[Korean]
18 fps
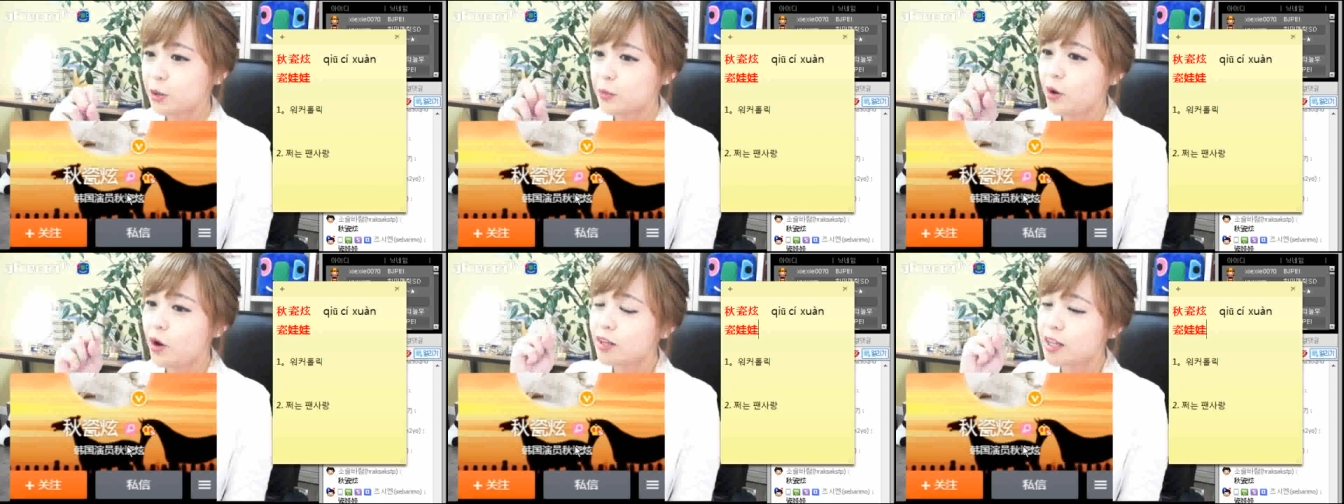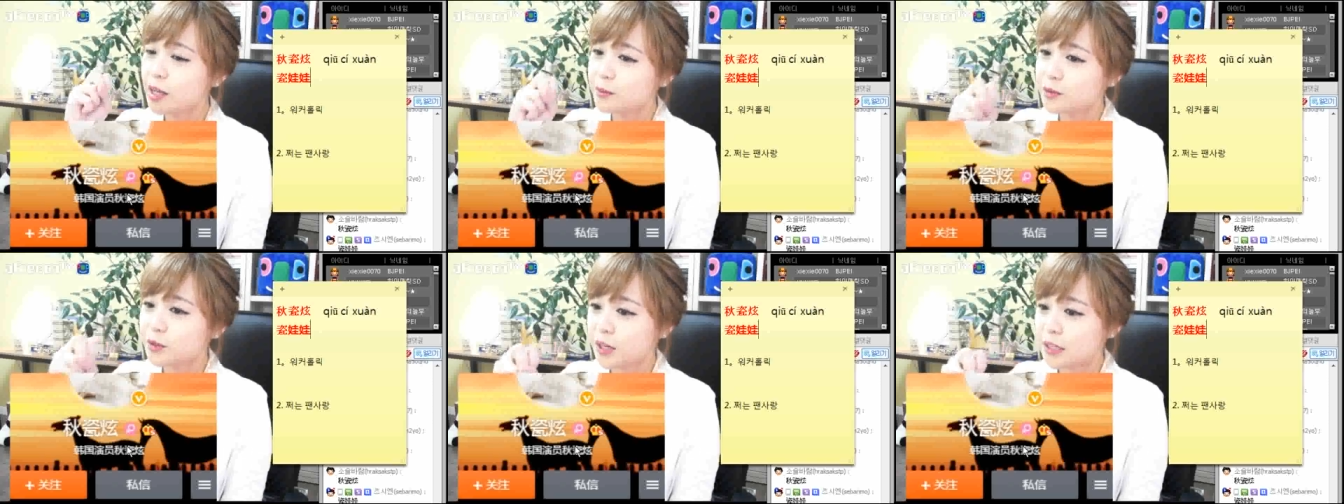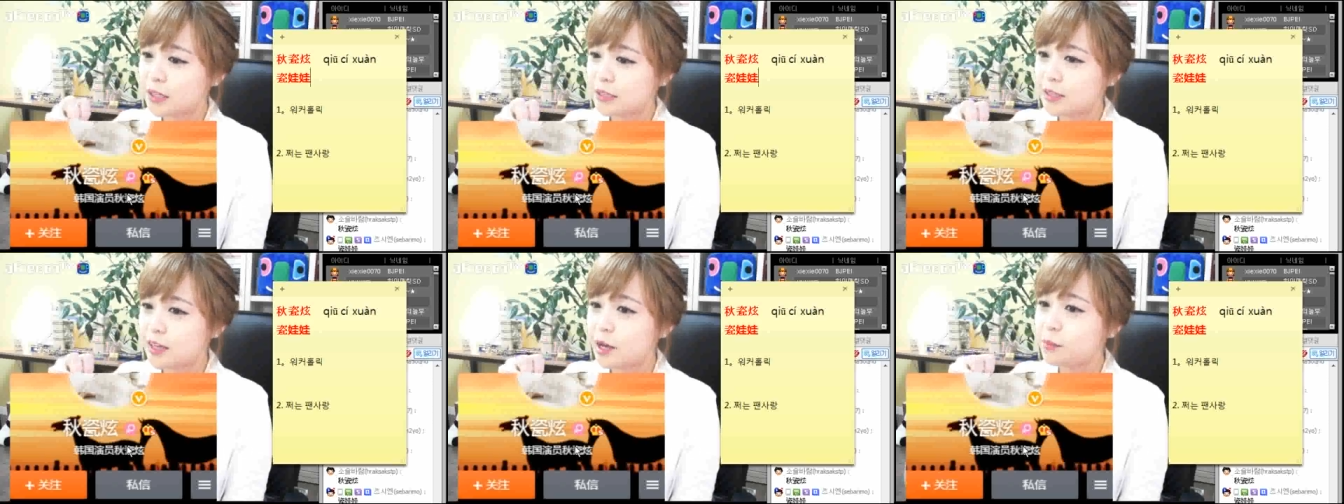그럼
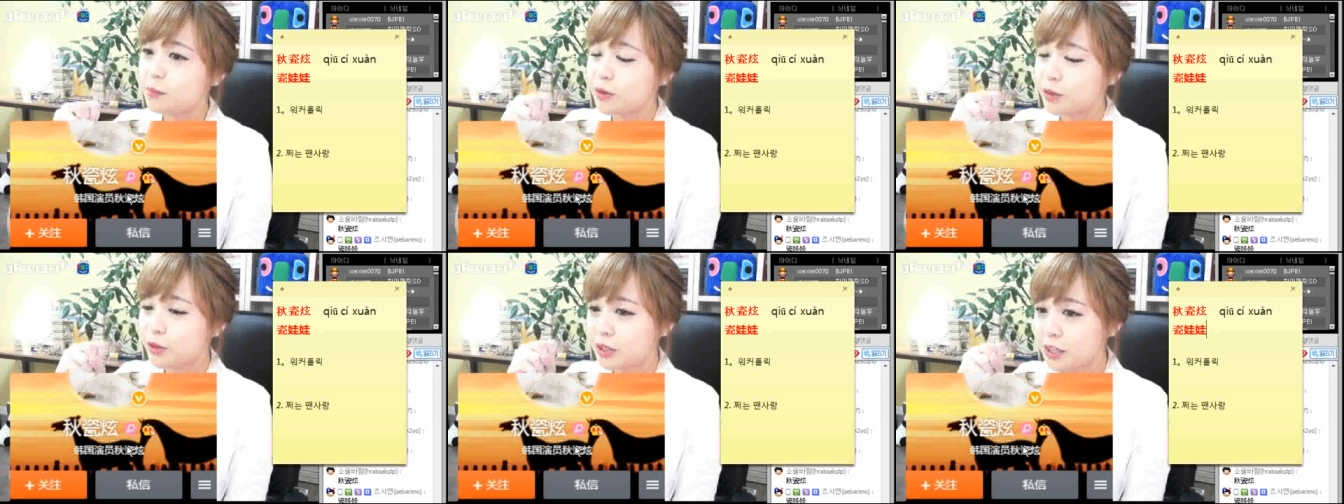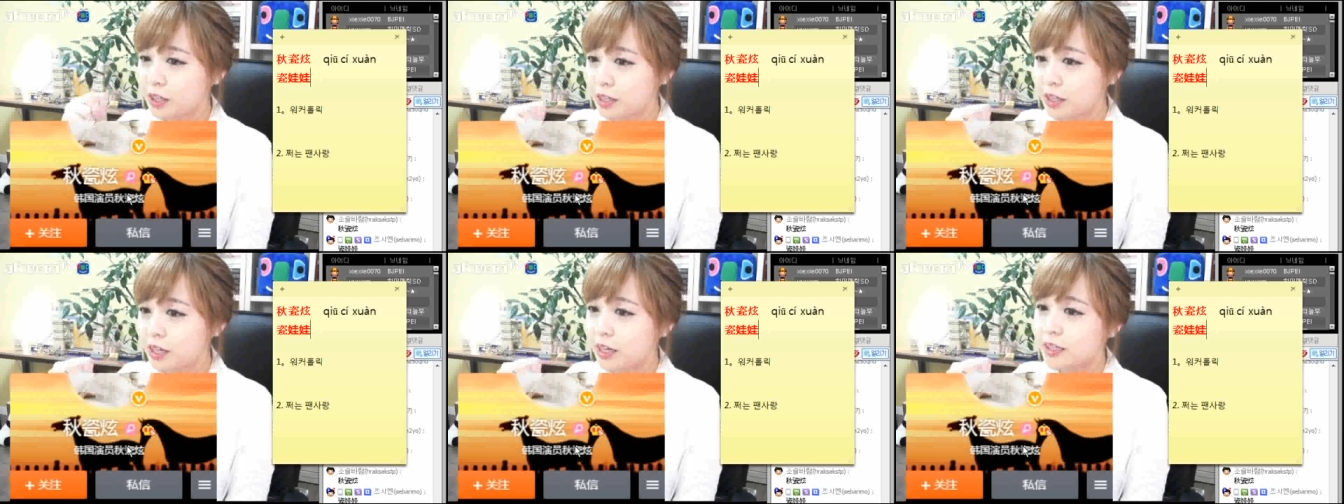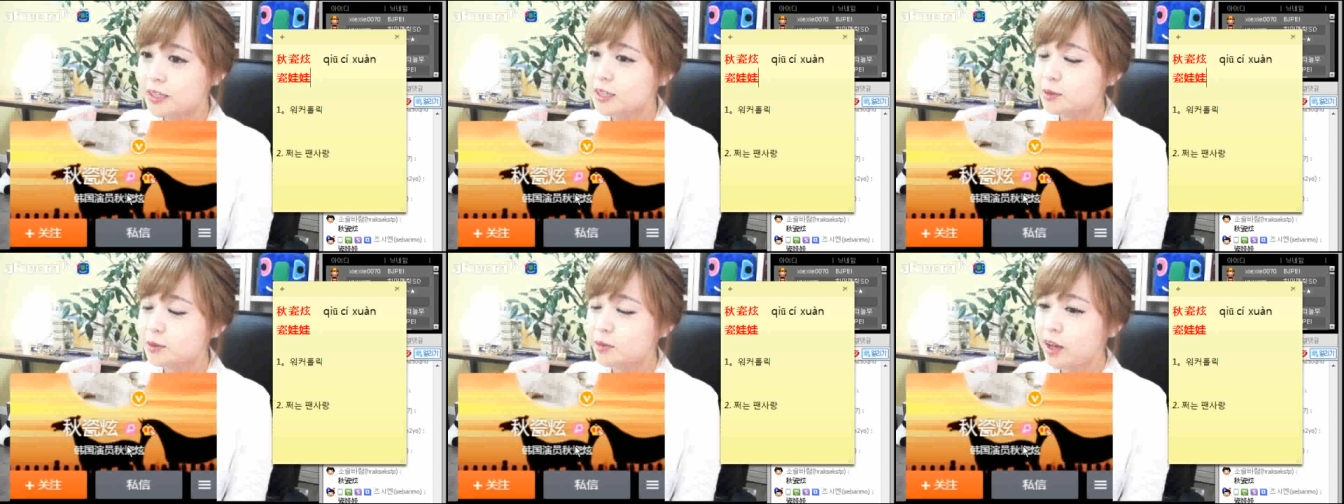허남성에서 한번 인기가
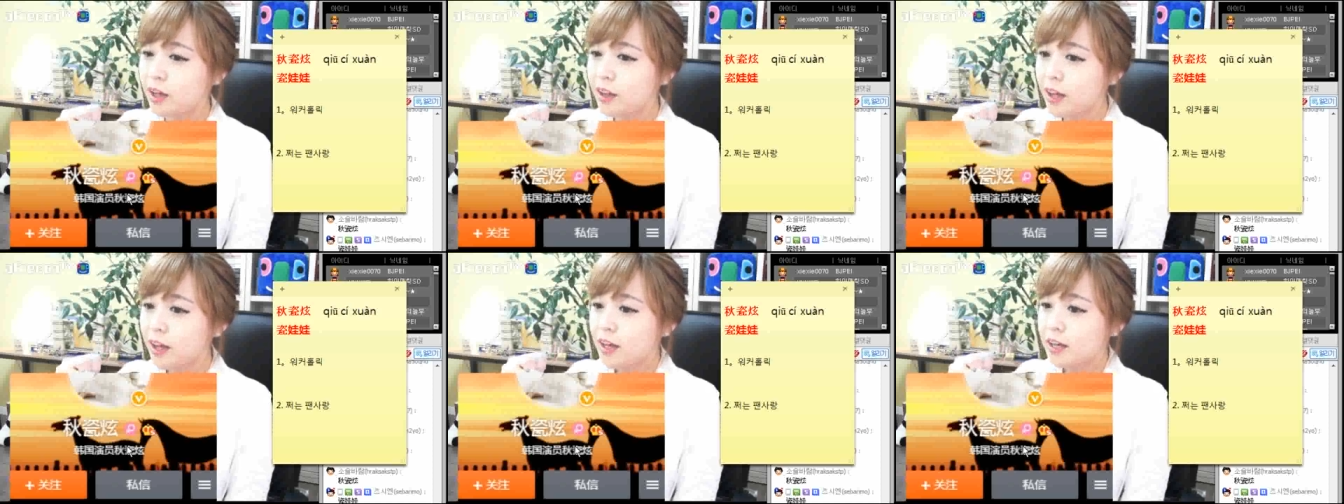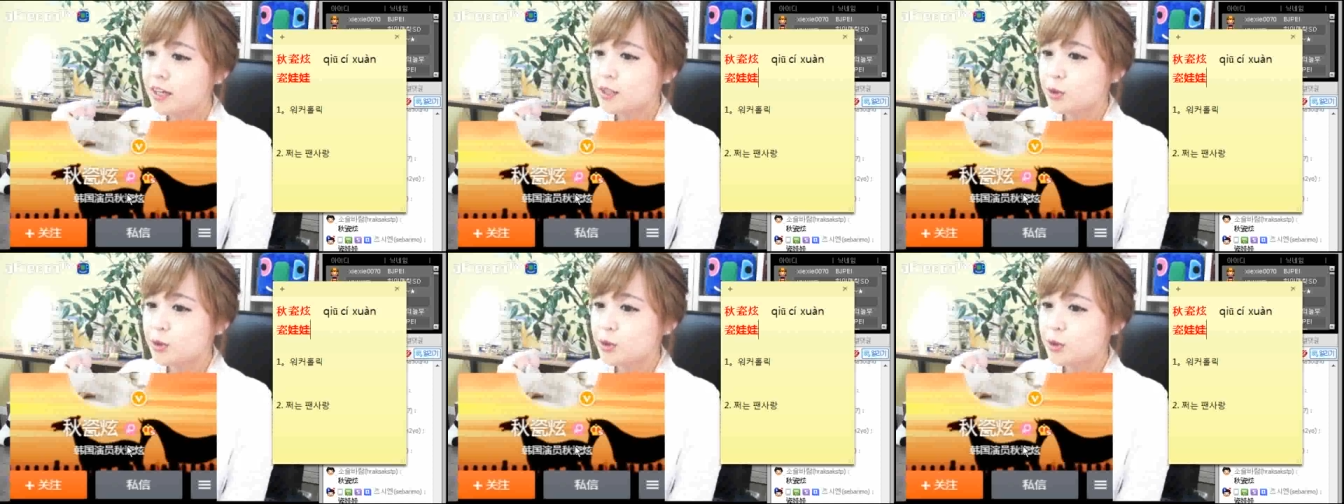있으면